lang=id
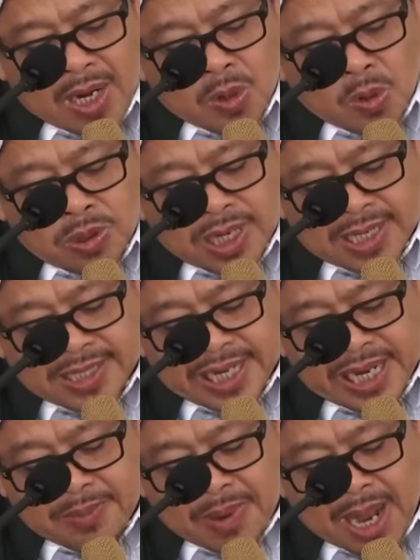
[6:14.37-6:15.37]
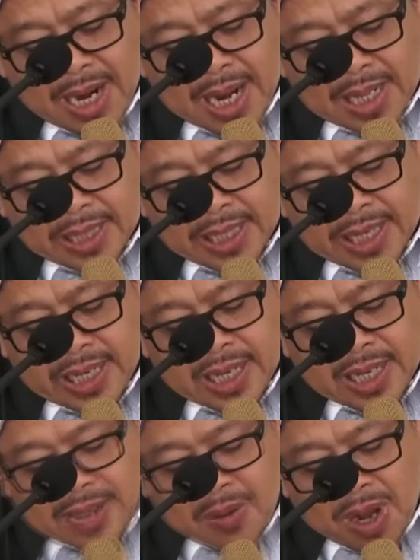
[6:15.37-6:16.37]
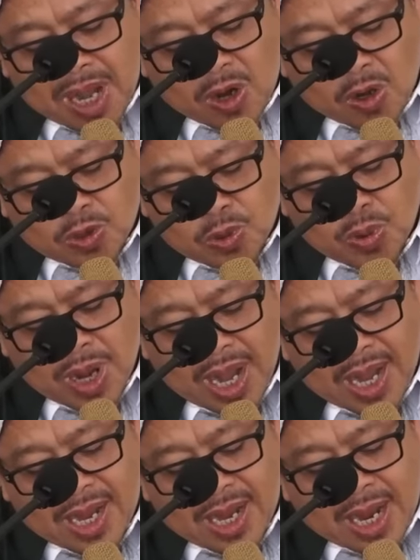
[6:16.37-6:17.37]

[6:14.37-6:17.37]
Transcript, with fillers: an hujajihim alati tawarasuha